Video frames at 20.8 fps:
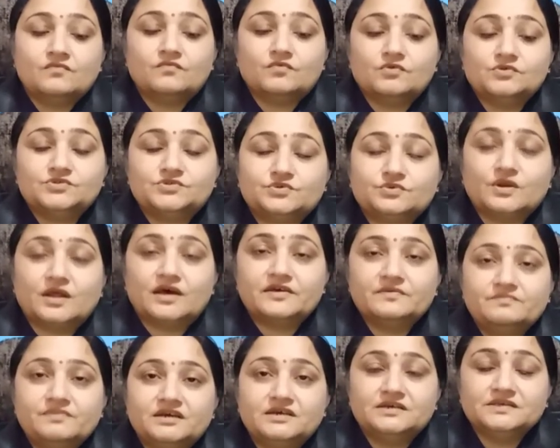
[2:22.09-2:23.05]
वो जुलाई
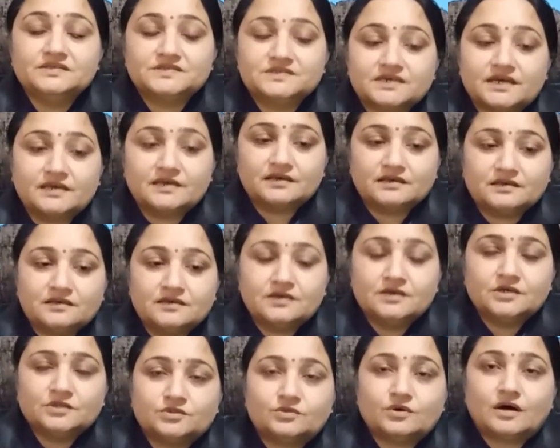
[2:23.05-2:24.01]
जुलाई में की जाएगी
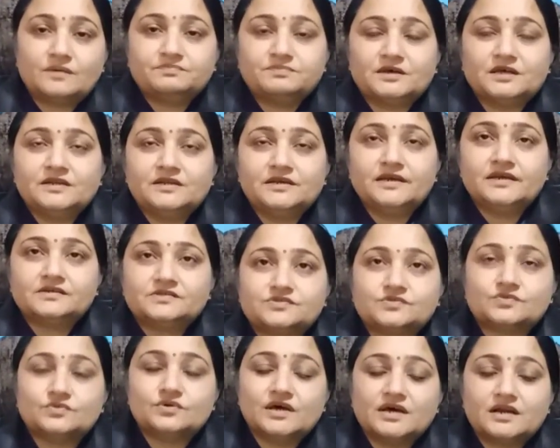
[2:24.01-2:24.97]
तो आपके लिए एक
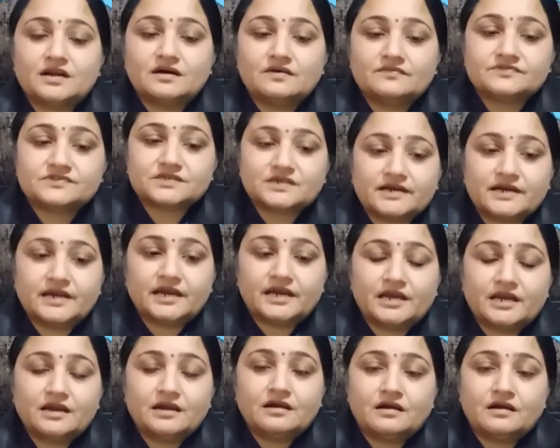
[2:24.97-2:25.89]
सुनहरा अवसर है